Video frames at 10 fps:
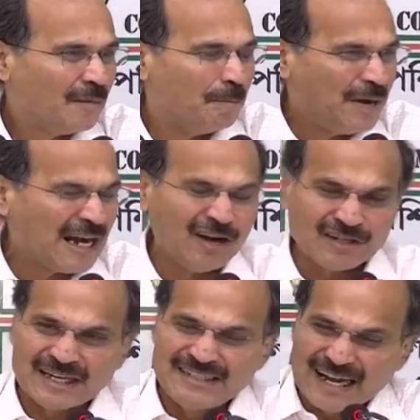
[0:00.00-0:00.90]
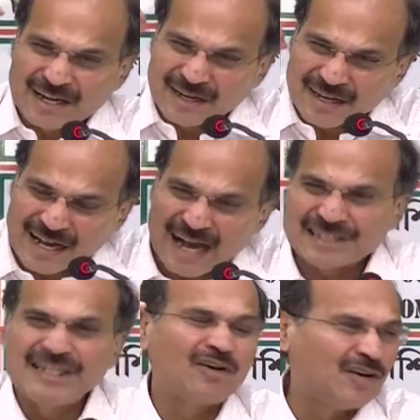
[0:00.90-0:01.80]
বেরানসের যে
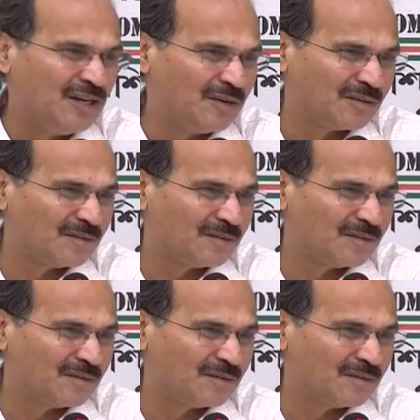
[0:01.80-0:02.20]
কাশি করিডোর